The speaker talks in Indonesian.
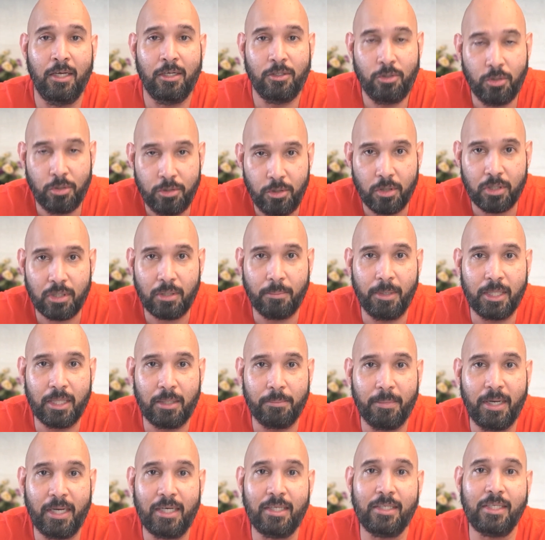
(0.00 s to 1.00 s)
Jujur
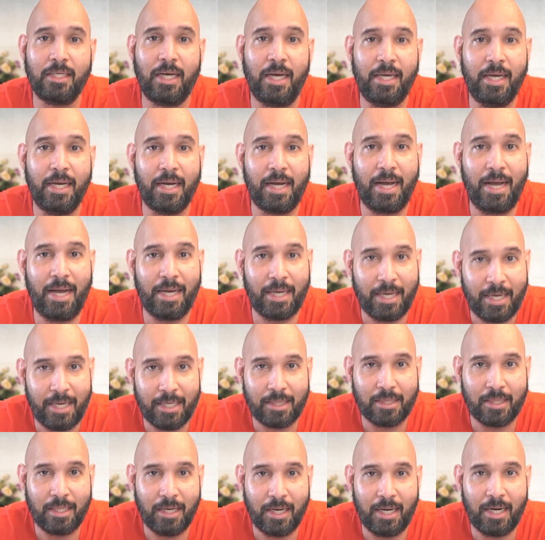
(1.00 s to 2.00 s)
teman-teman, saya
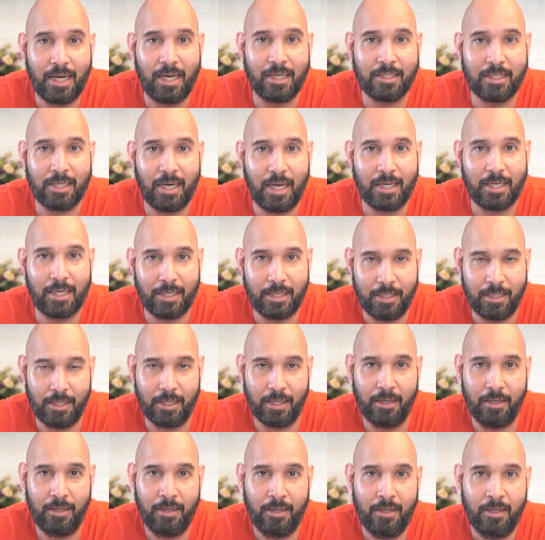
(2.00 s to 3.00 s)
kaget dengan hasil akhir ini.